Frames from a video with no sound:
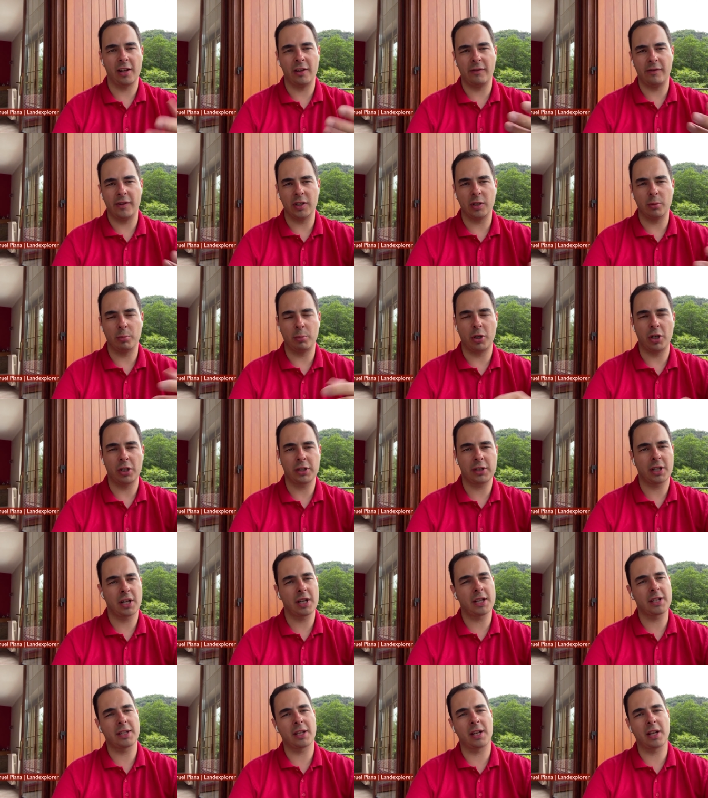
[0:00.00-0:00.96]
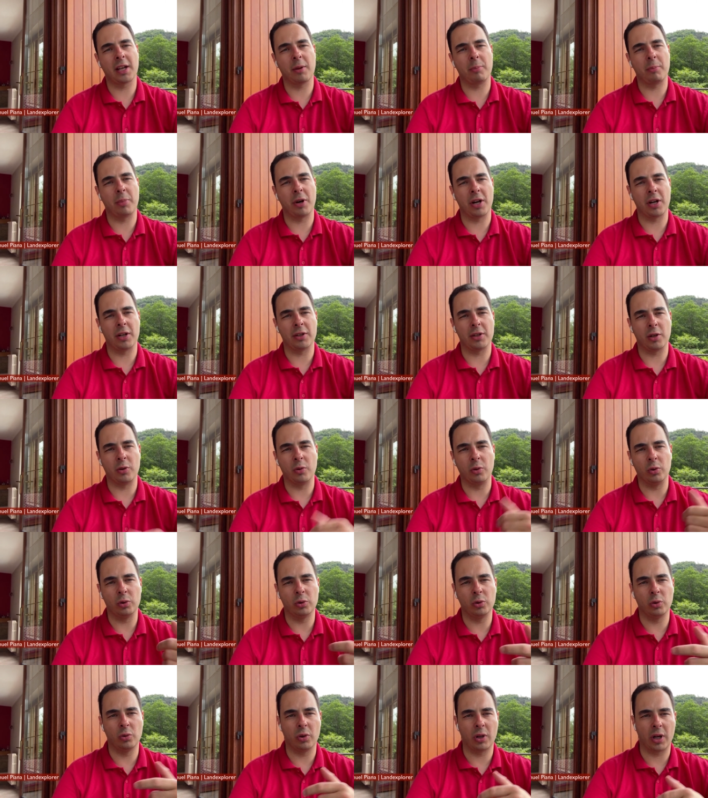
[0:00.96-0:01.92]
il video podcast che parla di
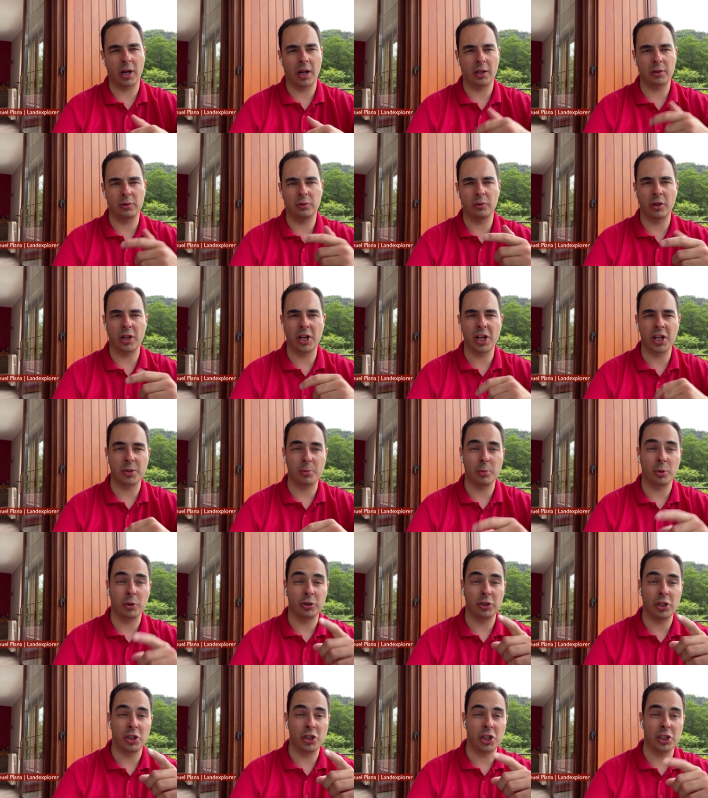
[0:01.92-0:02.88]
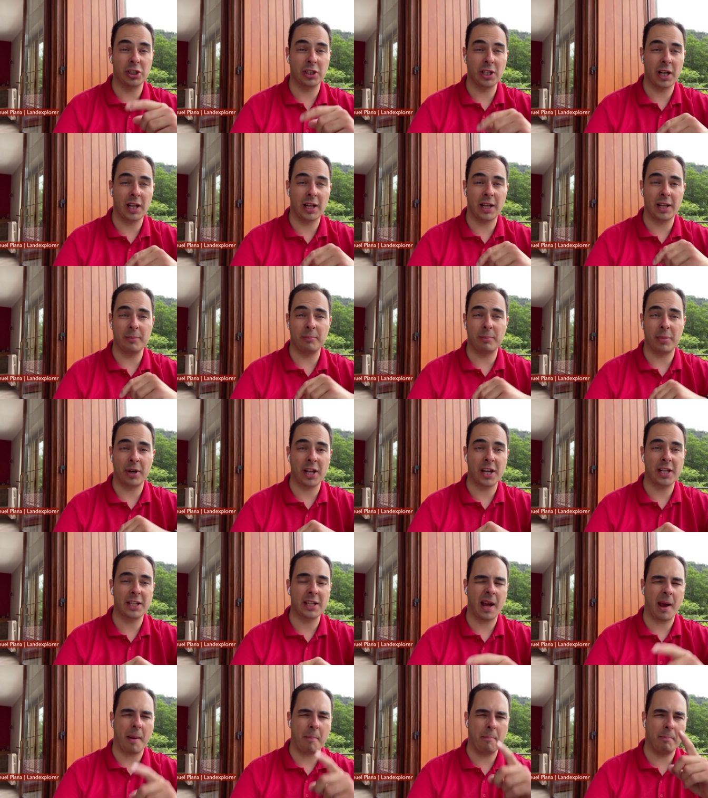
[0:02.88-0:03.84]
cultura, turismo, digitale e
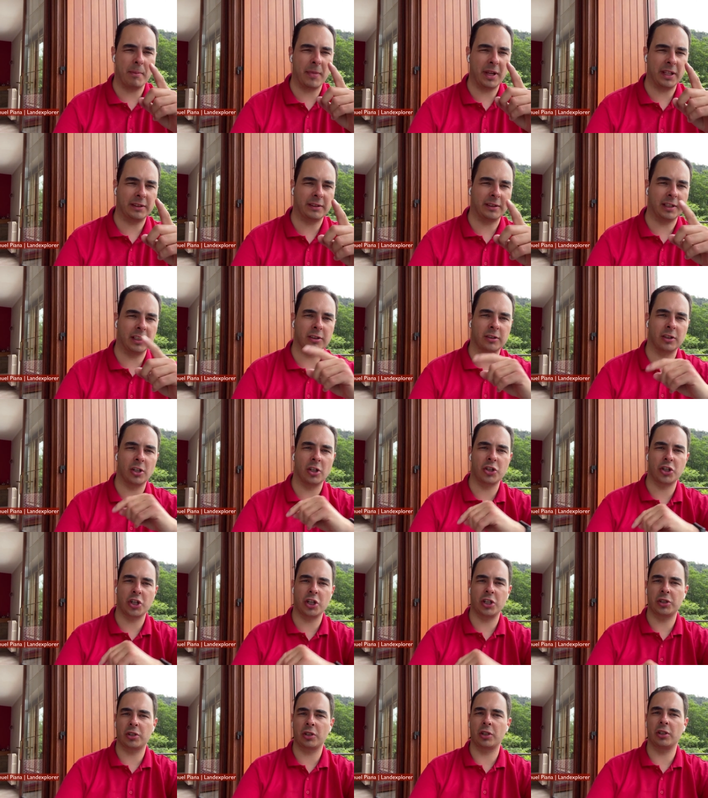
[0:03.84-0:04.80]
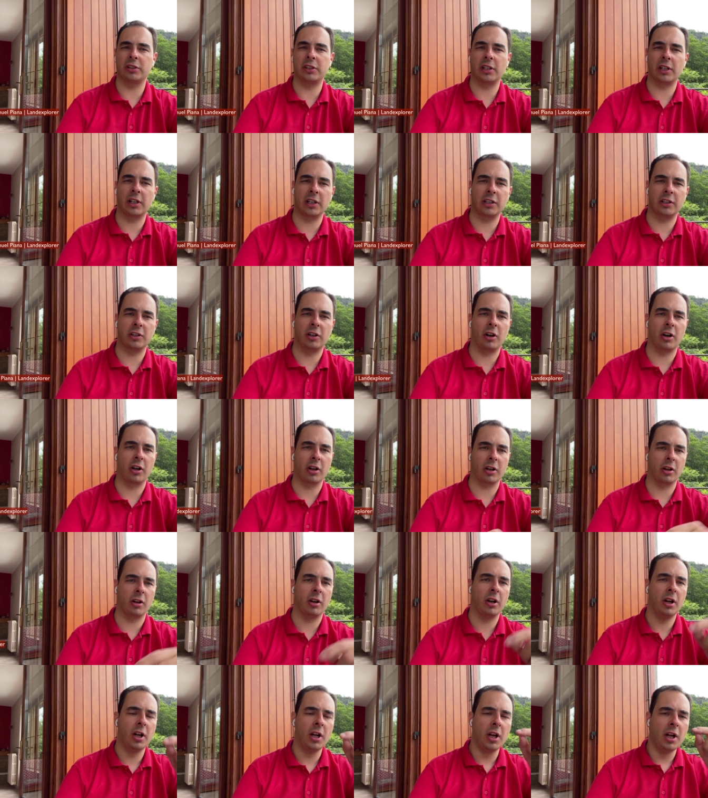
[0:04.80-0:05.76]
impresa mettendo al centro il
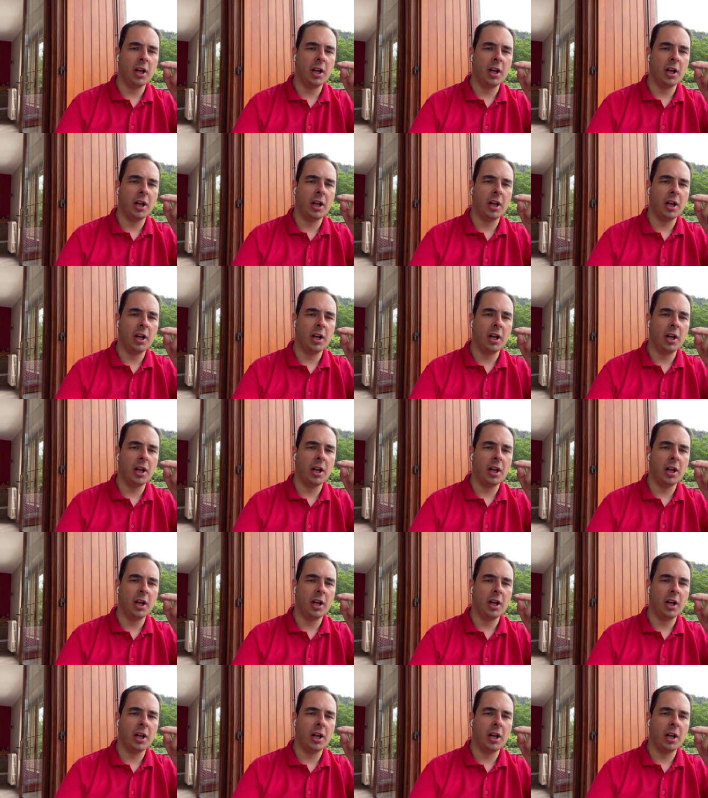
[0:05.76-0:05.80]
territorio.